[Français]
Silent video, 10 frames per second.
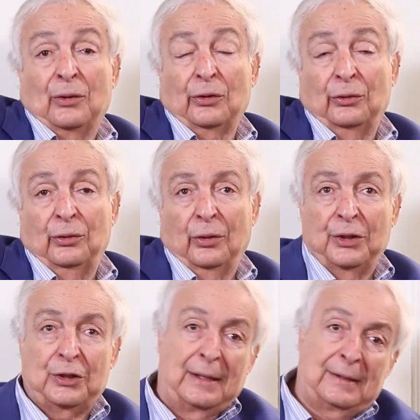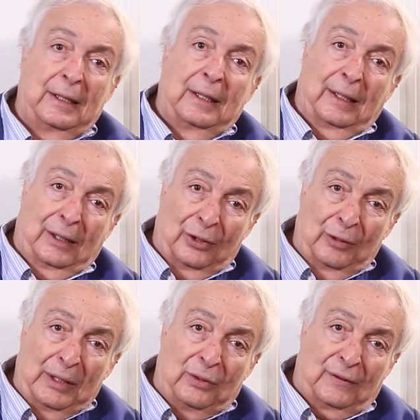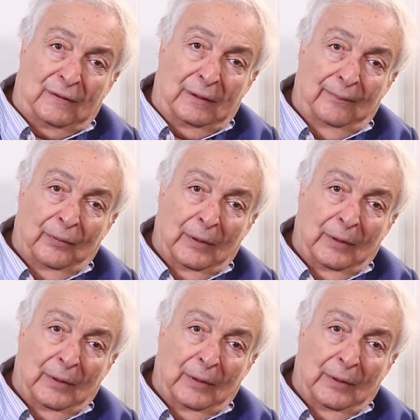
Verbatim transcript: entendu de richesse économique aussi.